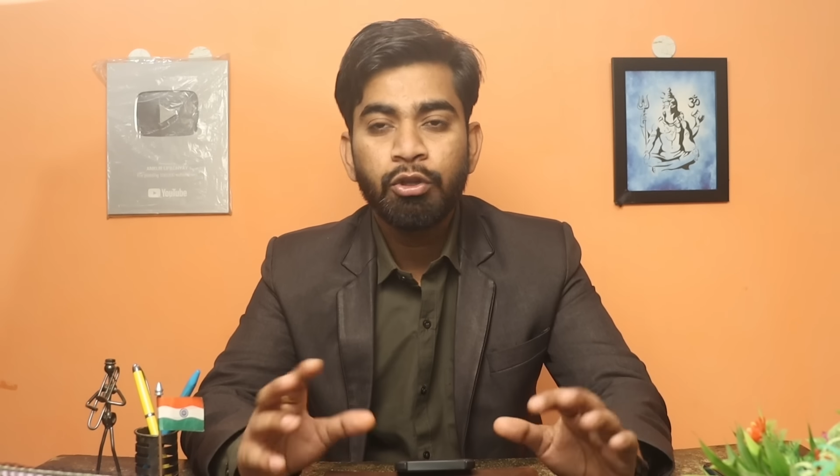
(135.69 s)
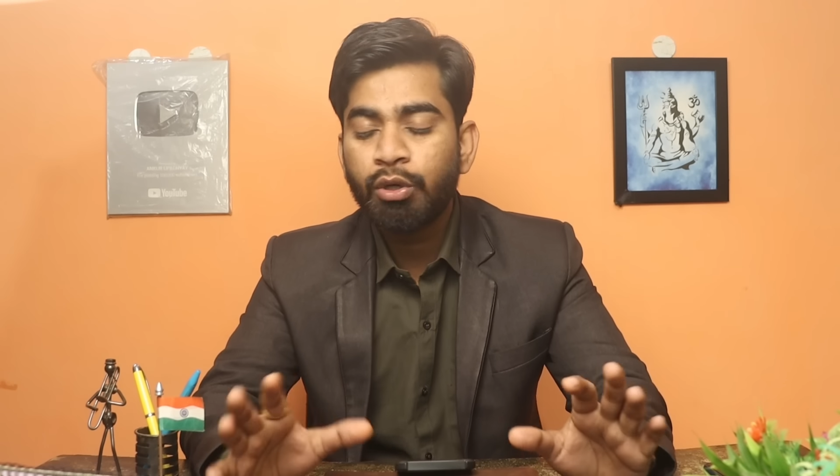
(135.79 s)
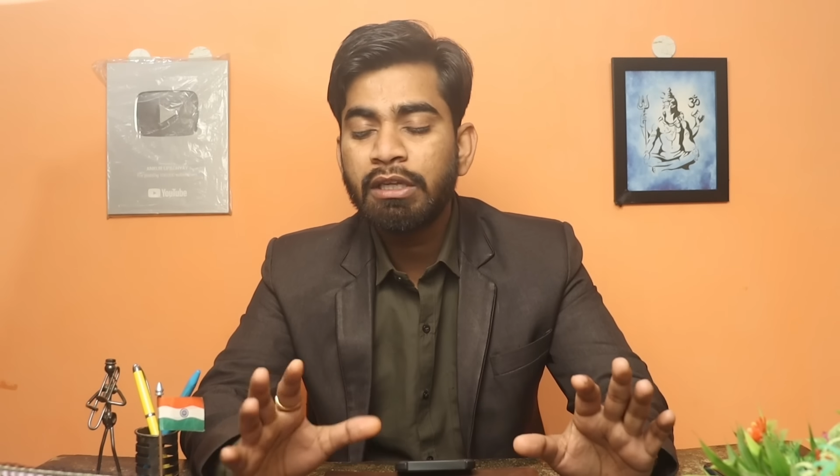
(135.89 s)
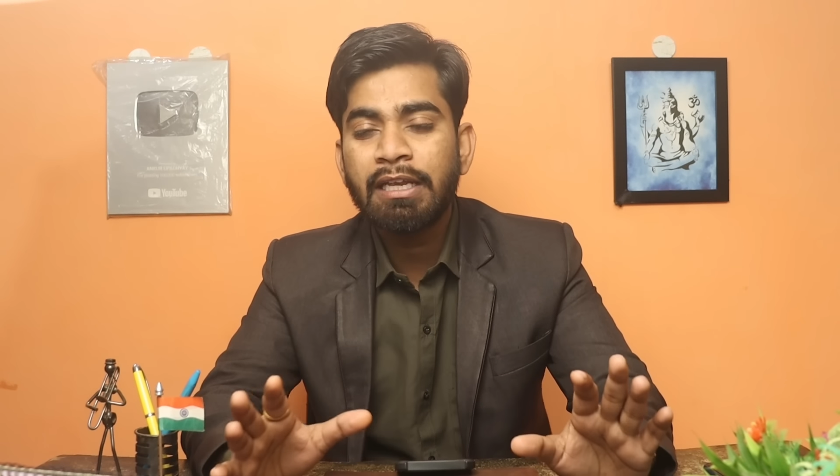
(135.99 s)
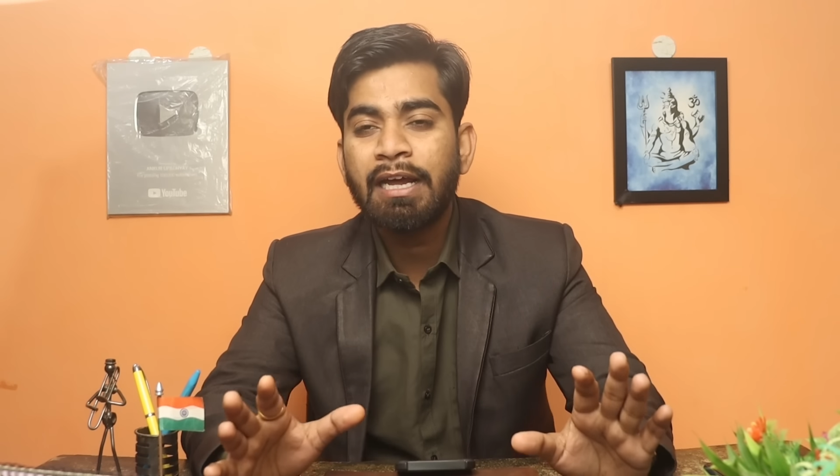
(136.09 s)

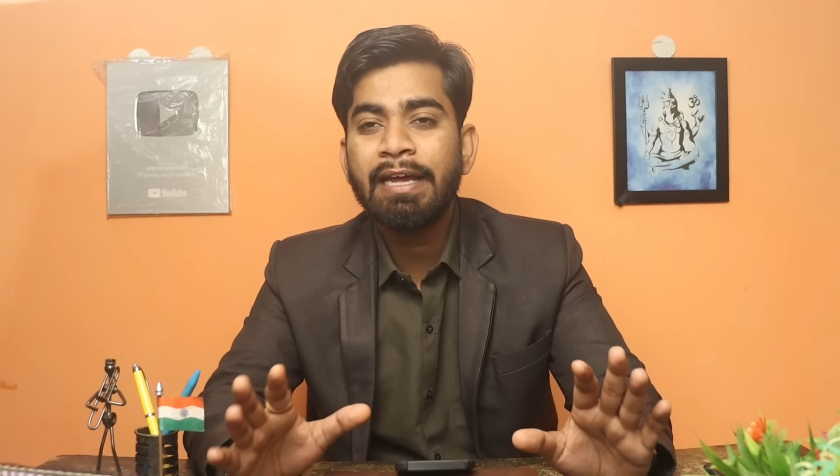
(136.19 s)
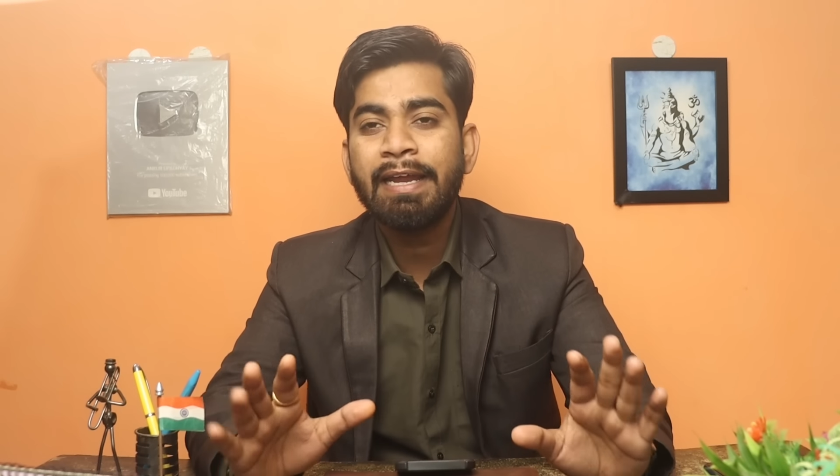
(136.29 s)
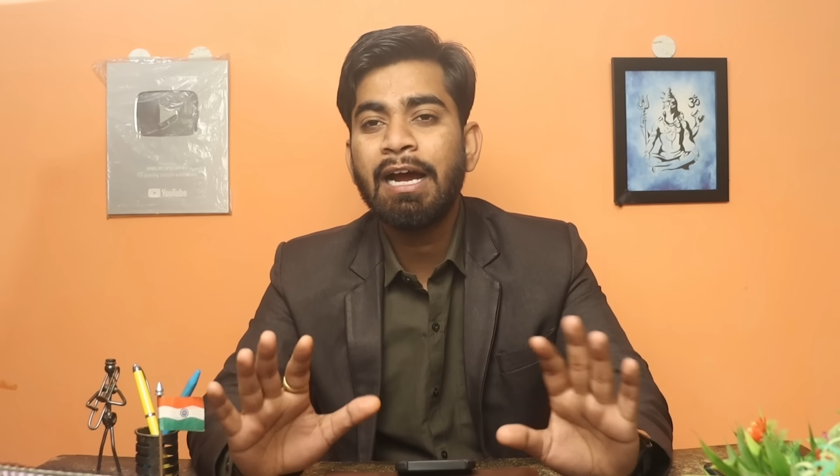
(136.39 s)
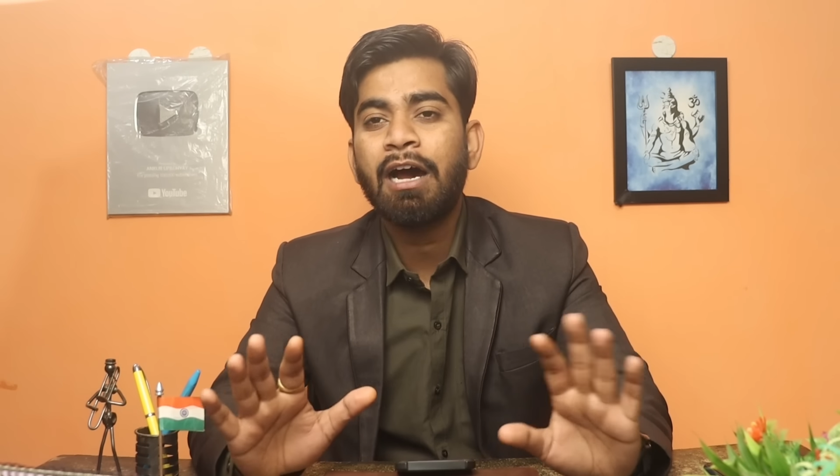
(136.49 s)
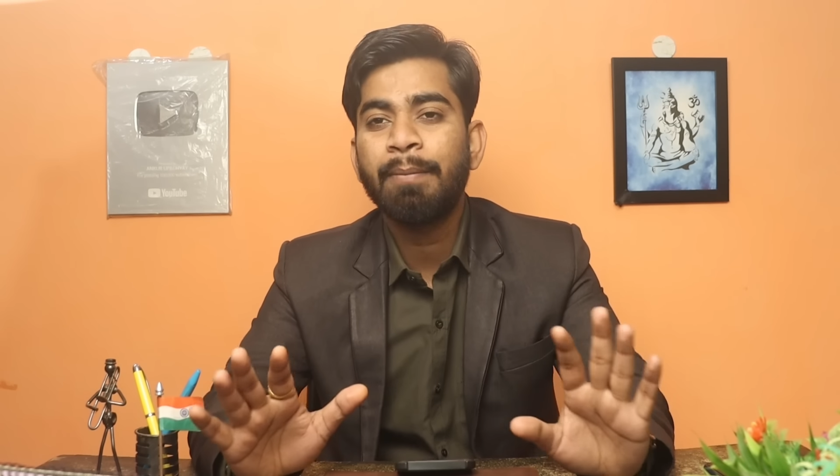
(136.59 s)
तो कितना
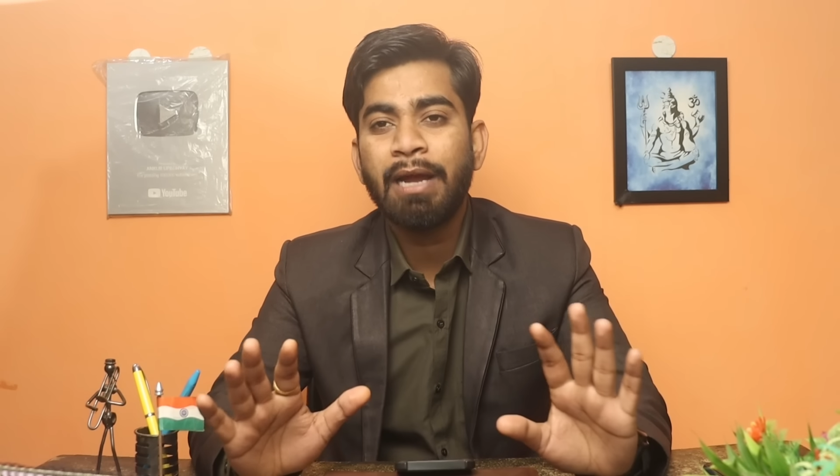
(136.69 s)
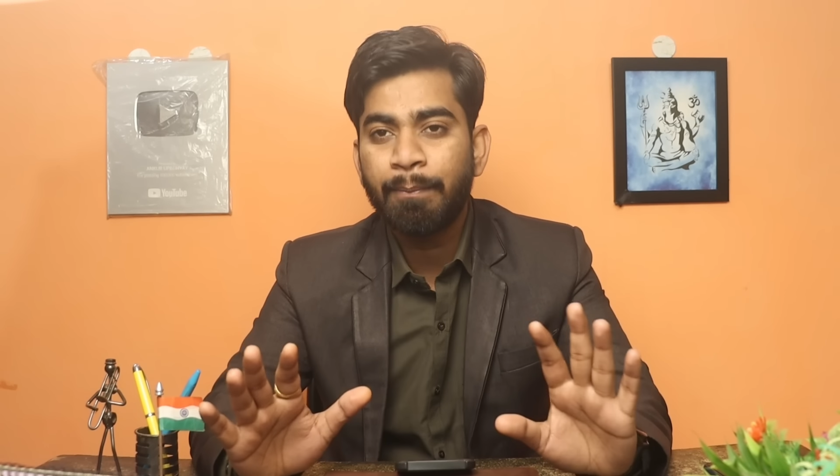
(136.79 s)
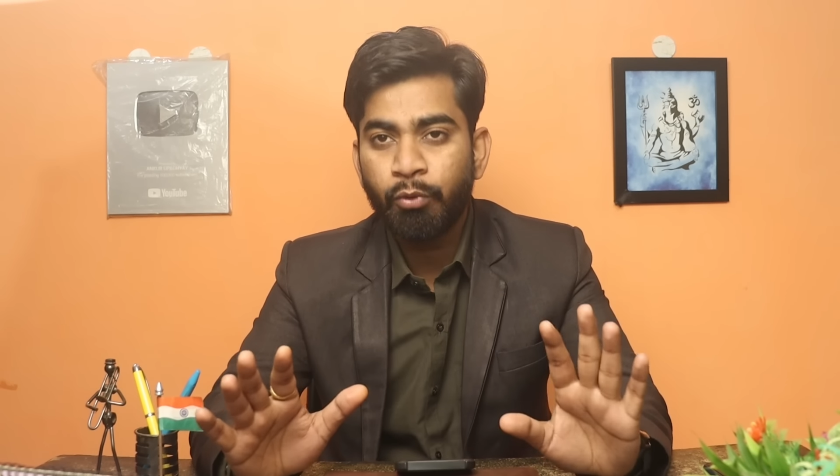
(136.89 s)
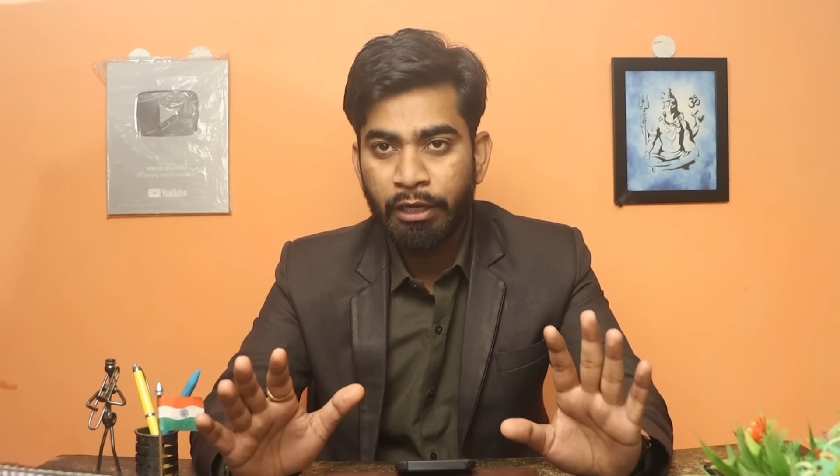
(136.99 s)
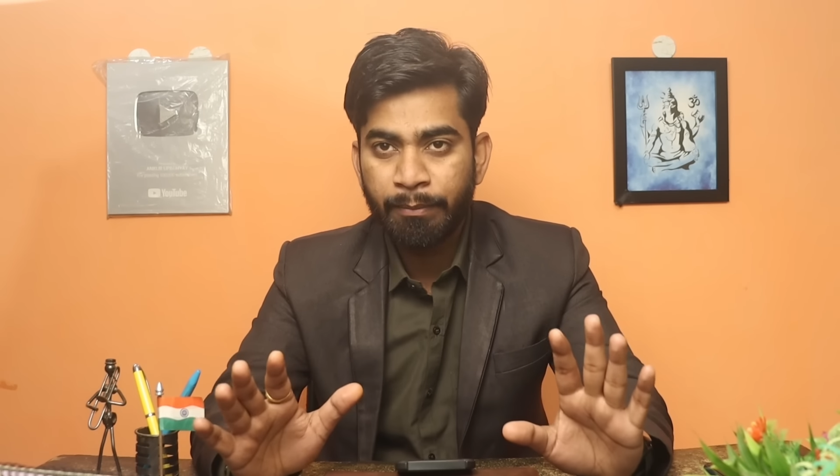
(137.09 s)
गिरेगा हमें
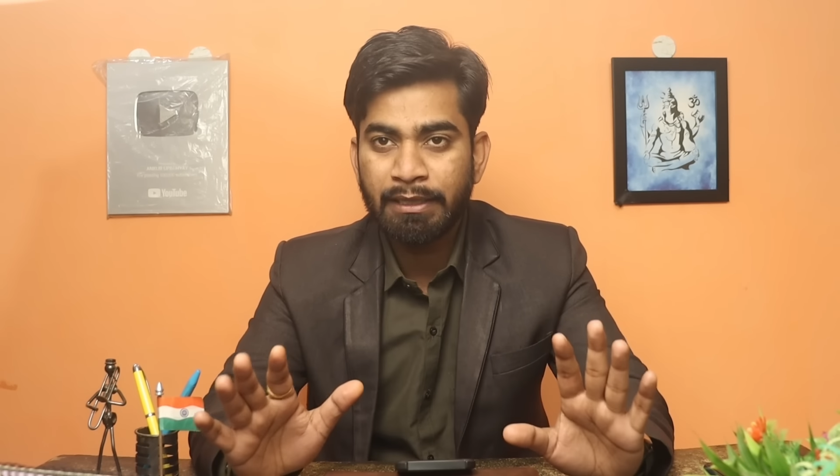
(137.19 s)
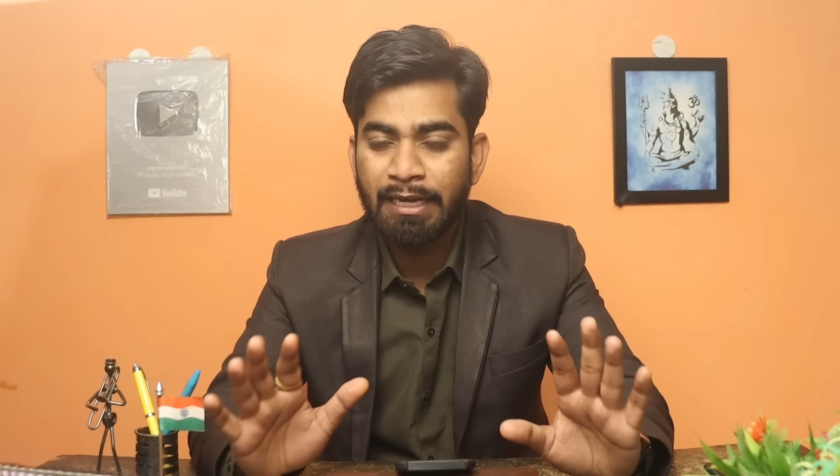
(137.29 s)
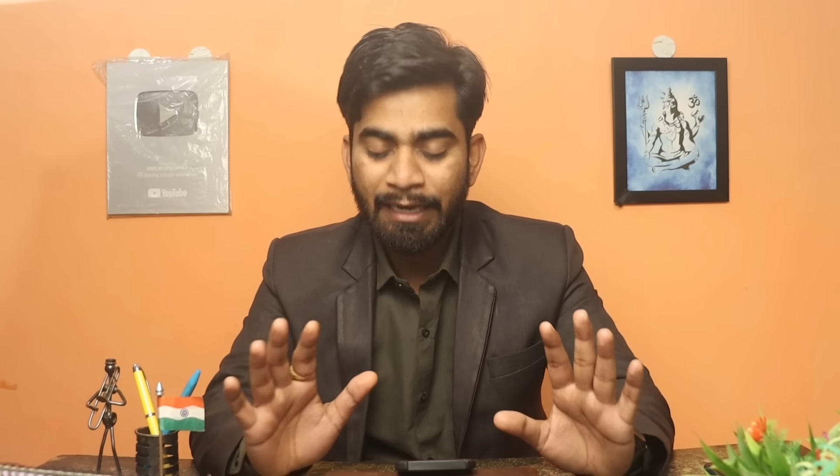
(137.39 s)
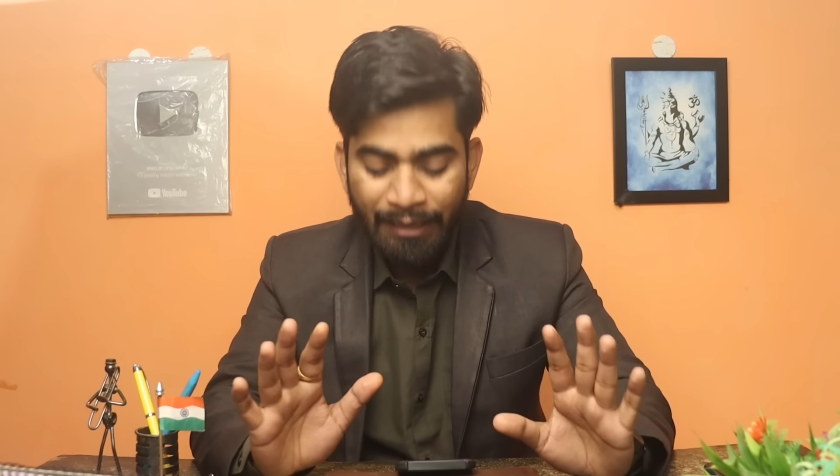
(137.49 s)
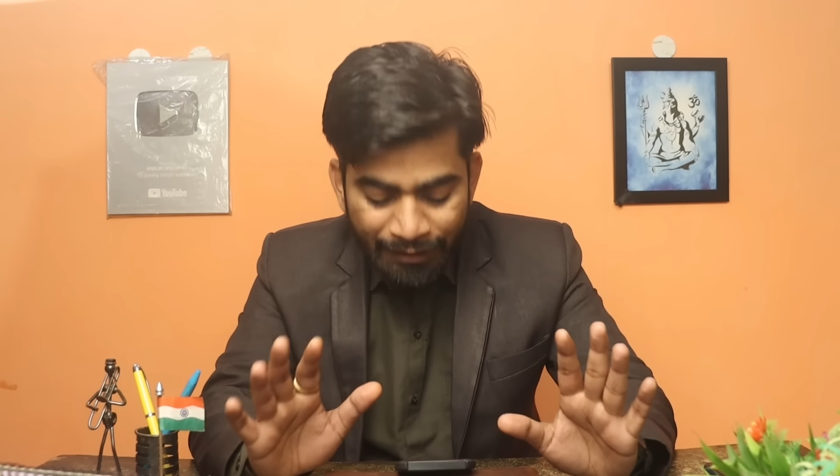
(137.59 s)
आपको नहीं
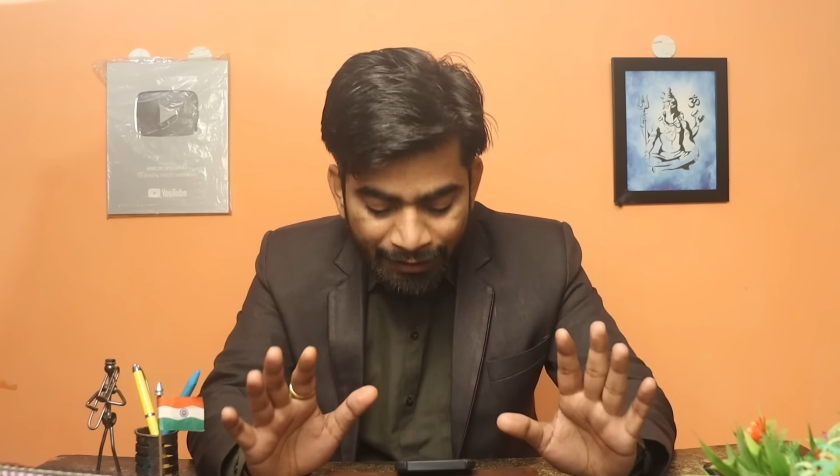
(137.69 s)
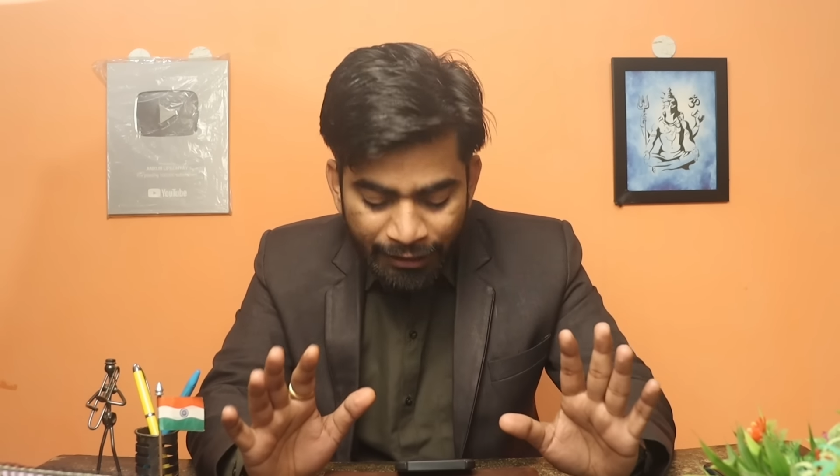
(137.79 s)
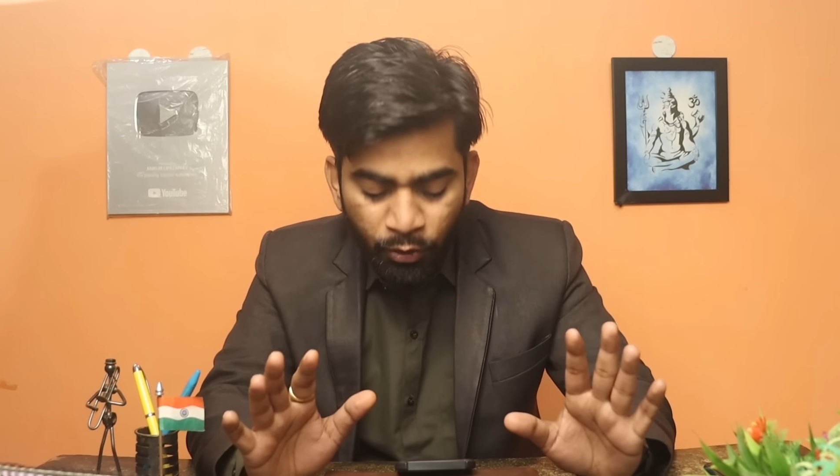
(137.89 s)
पता है लेकिन गिर